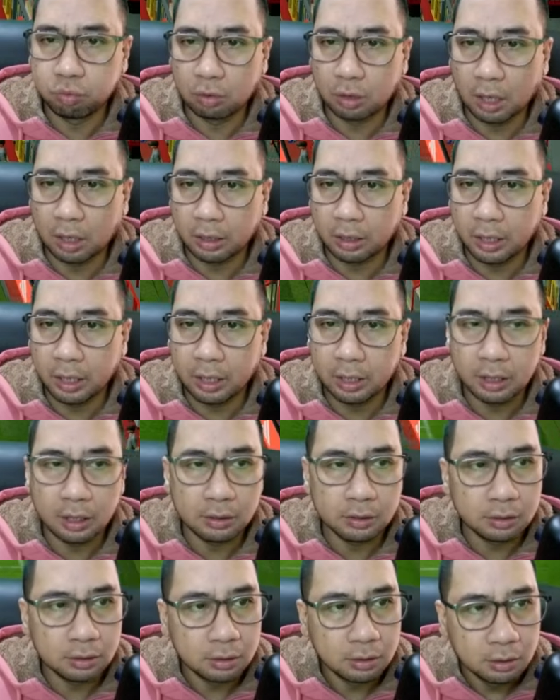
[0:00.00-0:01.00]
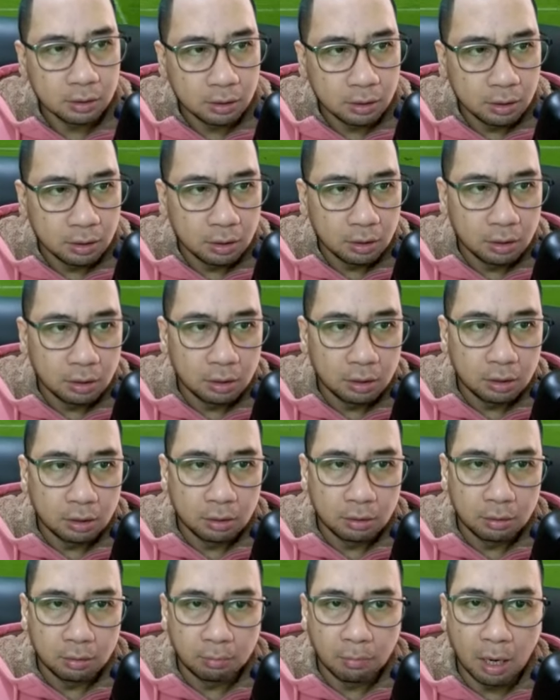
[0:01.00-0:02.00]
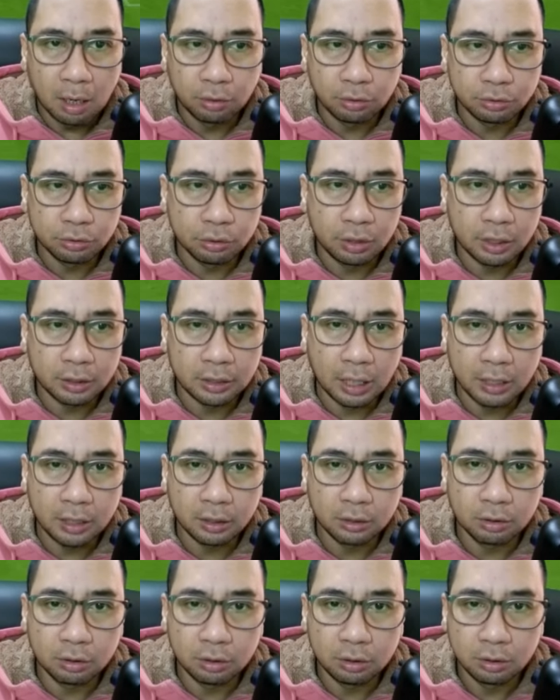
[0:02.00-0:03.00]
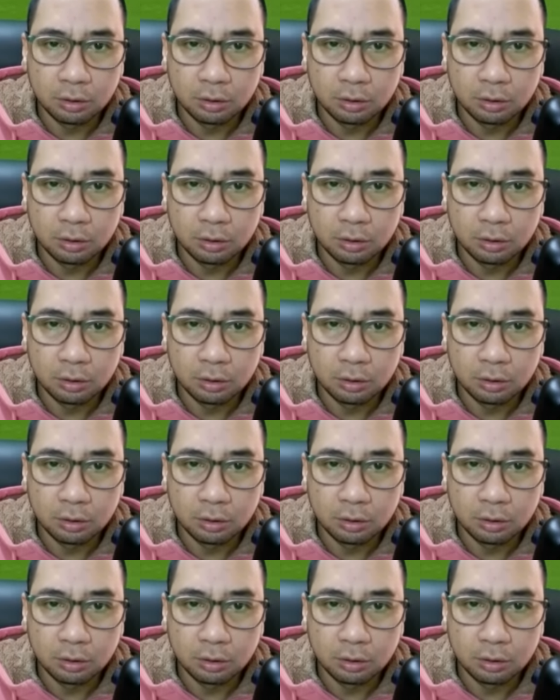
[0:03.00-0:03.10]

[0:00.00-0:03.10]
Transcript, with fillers: Cardenas. Bagus tuh dari tadi tuh.